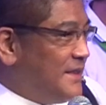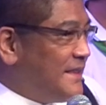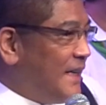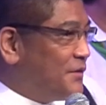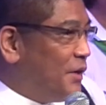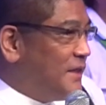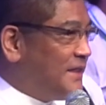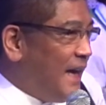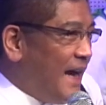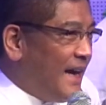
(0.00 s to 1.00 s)
上坐
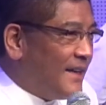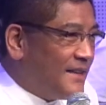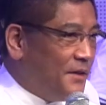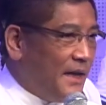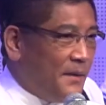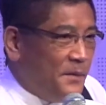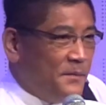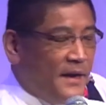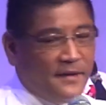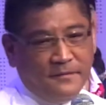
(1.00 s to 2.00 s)
下，各位来宾
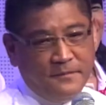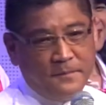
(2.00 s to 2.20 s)
们。